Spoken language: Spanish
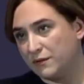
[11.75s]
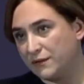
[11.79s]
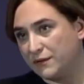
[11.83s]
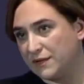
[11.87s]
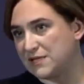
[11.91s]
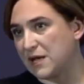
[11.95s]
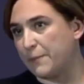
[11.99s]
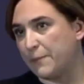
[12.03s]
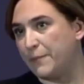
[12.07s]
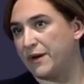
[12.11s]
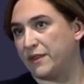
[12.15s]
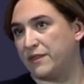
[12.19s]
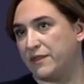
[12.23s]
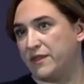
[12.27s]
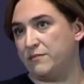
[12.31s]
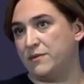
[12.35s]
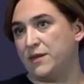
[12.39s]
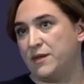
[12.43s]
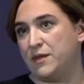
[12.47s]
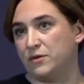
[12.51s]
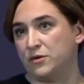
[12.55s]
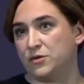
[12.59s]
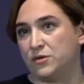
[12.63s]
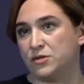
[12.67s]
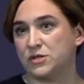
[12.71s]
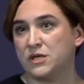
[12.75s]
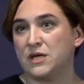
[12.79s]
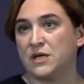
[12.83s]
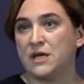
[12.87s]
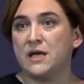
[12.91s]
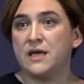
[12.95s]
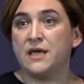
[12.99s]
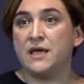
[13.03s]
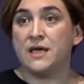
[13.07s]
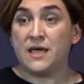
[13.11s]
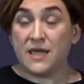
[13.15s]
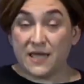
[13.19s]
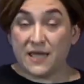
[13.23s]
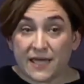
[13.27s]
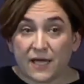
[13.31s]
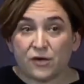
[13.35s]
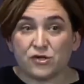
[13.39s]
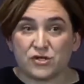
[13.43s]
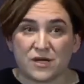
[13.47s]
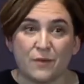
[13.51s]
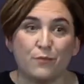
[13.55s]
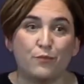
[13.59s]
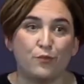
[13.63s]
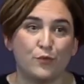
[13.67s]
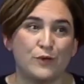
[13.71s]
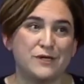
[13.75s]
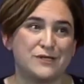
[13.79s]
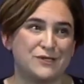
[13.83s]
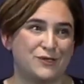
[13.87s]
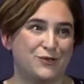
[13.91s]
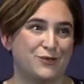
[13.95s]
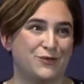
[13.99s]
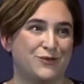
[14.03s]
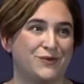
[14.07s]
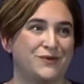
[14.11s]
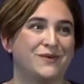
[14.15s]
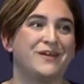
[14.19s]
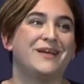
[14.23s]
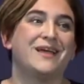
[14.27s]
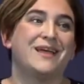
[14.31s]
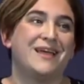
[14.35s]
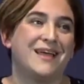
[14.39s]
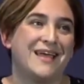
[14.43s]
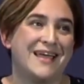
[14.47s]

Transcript: desapercibidos y ya nos han puesto